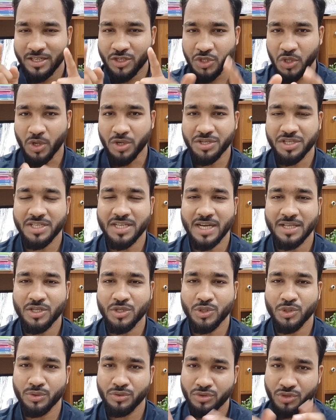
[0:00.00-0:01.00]
সেই শর্ট
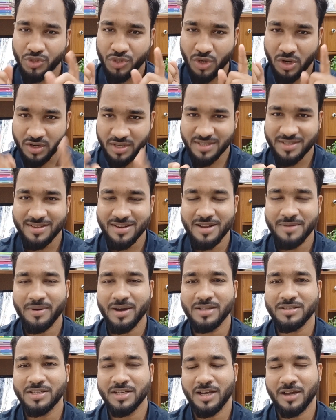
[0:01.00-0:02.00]
সাজেশন শর্ট
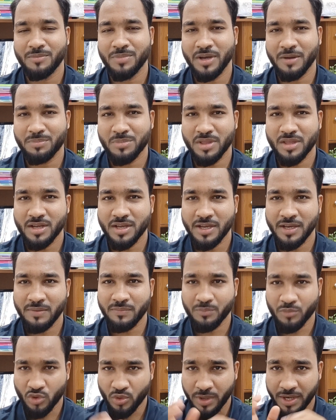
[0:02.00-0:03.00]
সিলেবাস আমি আপনাদেরকে
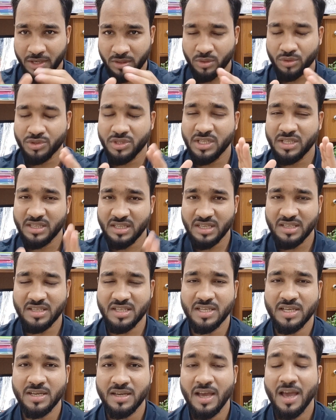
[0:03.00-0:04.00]
প্রোভাইড করছি
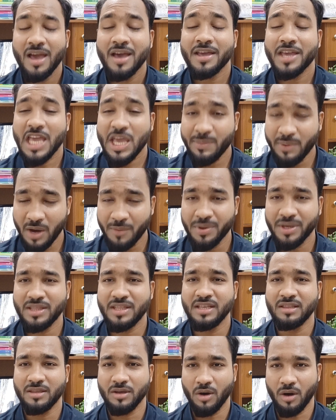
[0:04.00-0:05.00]
দিচ্ছি কিভাবে
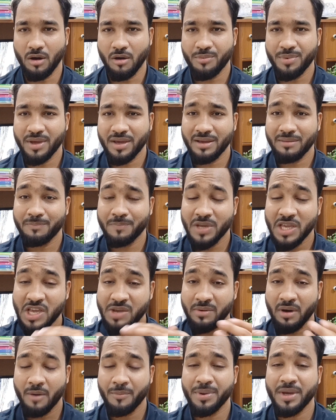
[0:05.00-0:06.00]
নিতে হবে
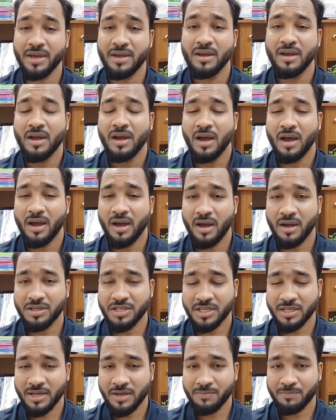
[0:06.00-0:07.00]
কিভাবে
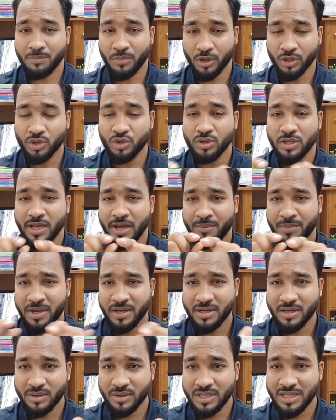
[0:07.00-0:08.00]
সেটা পদ্ধতি আমি
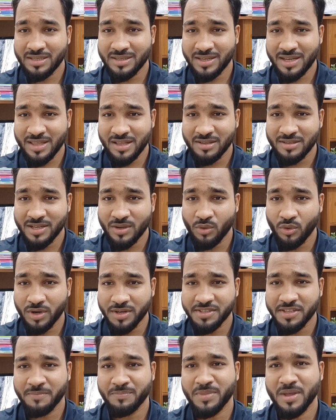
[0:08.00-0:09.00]
একটা স্ক্রিনে যে
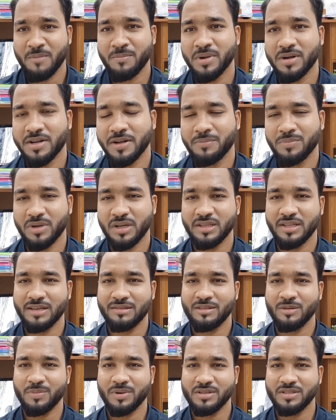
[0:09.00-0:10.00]
হোয়াটসঅ্যাপ নাম্বারটা আপনারা
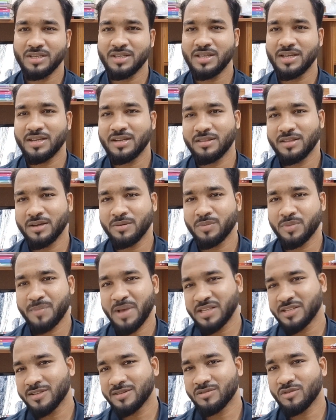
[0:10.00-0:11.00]
দেখতে পাচ্ছেন এটাতে আমি
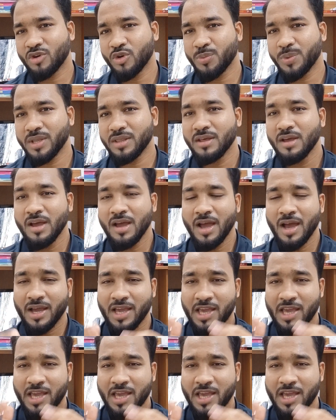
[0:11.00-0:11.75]
মেসেজ করবেন